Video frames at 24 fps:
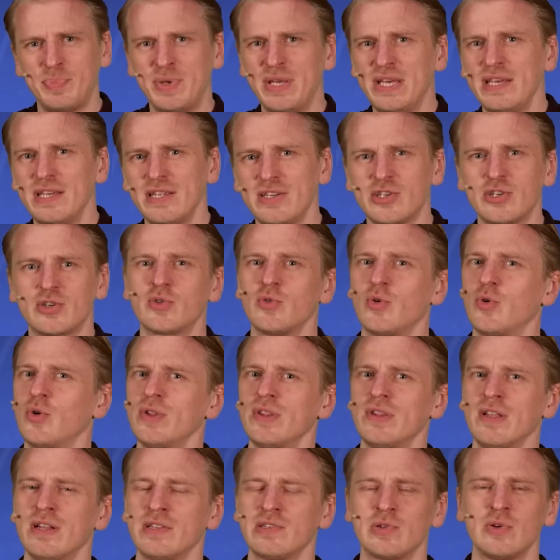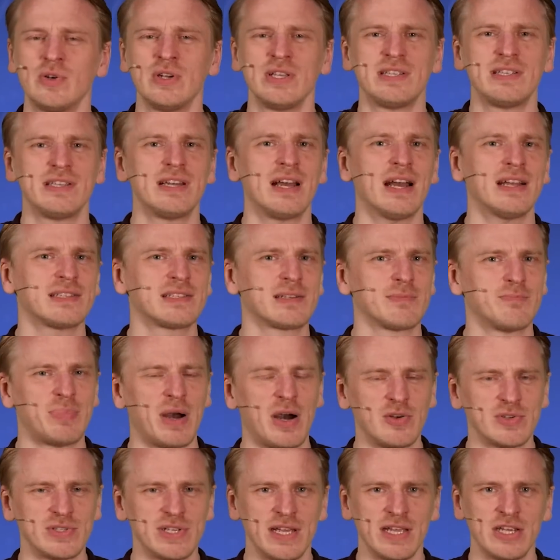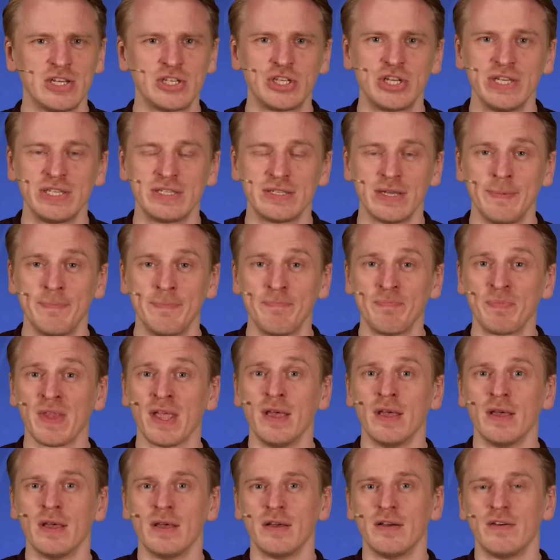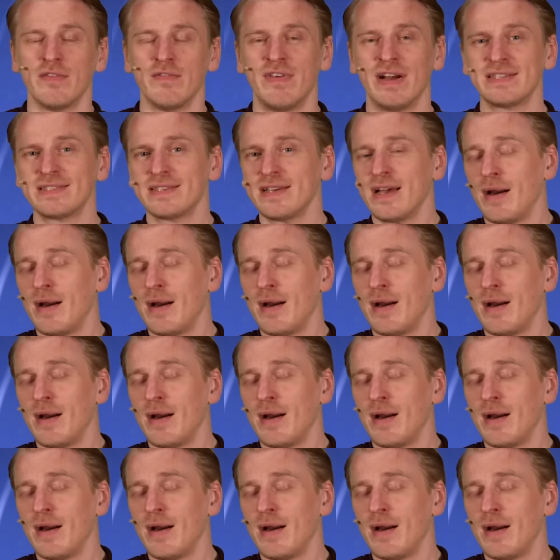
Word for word: Peach und natürlich die ganze Bowser-Geschichte. Was